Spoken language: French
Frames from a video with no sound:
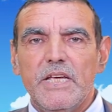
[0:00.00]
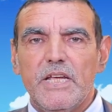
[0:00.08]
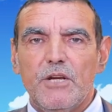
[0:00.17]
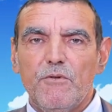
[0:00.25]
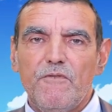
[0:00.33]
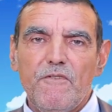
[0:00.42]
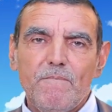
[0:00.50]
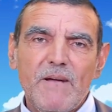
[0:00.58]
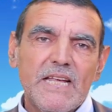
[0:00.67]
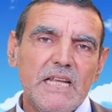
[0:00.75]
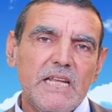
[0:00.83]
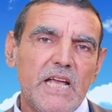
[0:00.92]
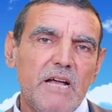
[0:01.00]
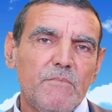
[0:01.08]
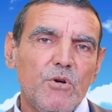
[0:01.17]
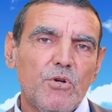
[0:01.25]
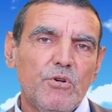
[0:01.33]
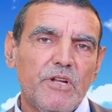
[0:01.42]
Et il ne faut pas qu'il y ait un
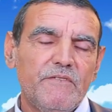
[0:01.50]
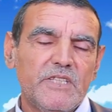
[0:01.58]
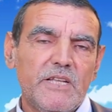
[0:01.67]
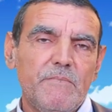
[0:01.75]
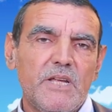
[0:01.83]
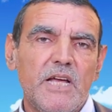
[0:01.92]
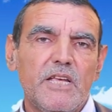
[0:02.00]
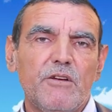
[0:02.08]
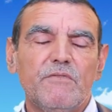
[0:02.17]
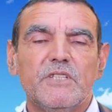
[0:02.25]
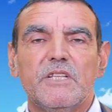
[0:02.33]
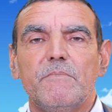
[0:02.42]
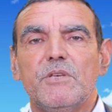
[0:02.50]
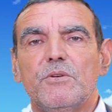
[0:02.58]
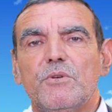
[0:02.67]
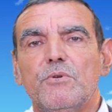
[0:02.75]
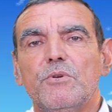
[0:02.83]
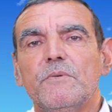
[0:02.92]
manque en vitamine A et en
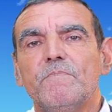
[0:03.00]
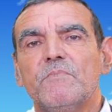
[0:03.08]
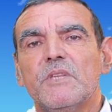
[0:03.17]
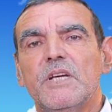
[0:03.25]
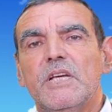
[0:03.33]
vitamine E.